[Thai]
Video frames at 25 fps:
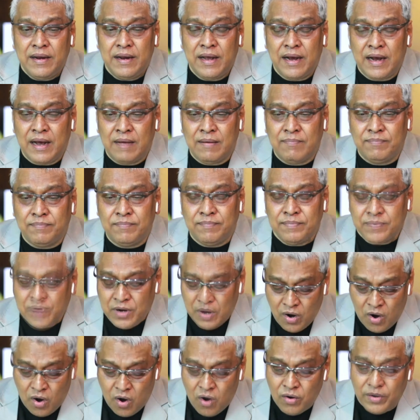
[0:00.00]
นะครับ
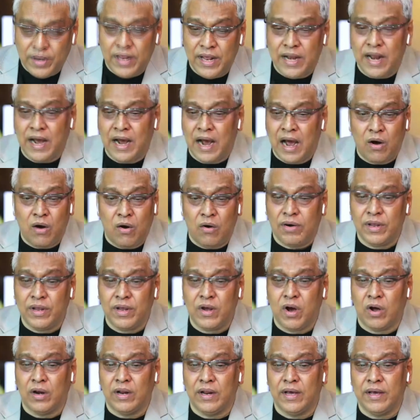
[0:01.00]
ก็ห้องนี้แหละเข้าห้อง
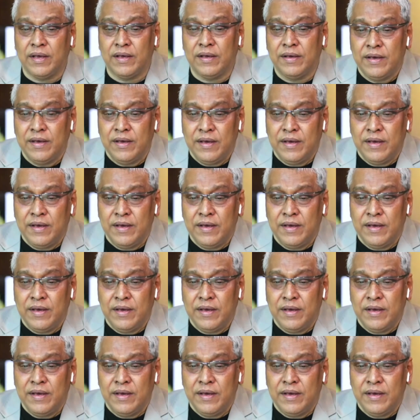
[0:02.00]
นี้ก่อนเลย